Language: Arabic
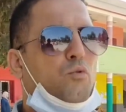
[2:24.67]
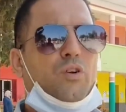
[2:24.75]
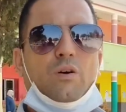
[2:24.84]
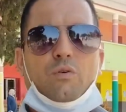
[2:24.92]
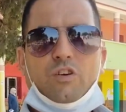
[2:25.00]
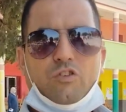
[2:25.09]

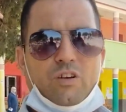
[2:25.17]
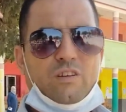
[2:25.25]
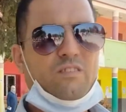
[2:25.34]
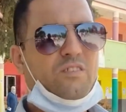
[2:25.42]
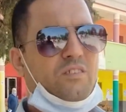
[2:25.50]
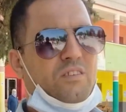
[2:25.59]

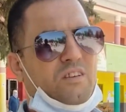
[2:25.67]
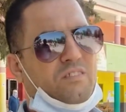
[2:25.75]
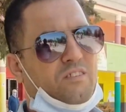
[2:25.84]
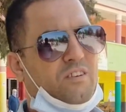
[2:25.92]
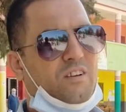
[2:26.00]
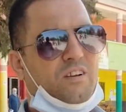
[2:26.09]
مناوشات
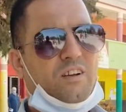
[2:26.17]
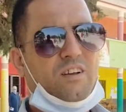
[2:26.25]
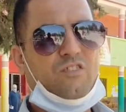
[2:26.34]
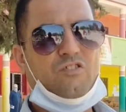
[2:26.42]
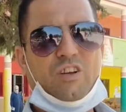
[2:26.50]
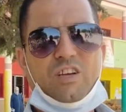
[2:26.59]
الناس آه،
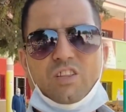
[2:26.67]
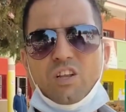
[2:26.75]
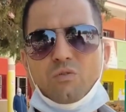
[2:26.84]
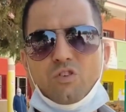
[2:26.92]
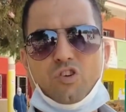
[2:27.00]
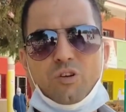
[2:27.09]
كتجي
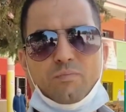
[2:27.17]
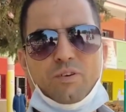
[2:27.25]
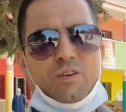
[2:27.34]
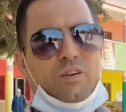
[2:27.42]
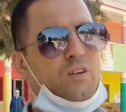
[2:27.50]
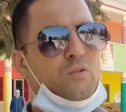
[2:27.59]
كدير الواجب
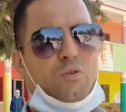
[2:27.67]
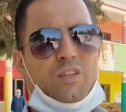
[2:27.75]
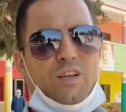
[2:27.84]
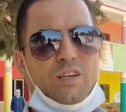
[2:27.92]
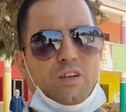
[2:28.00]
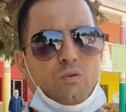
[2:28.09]

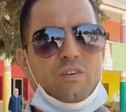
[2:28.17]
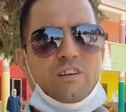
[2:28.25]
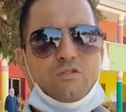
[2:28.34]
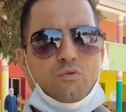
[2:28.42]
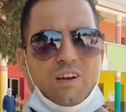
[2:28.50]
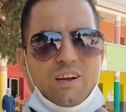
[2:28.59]
الوطني
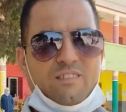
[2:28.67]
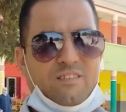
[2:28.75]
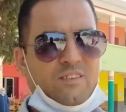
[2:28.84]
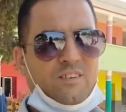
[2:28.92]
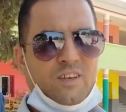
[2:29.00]
والناس وعات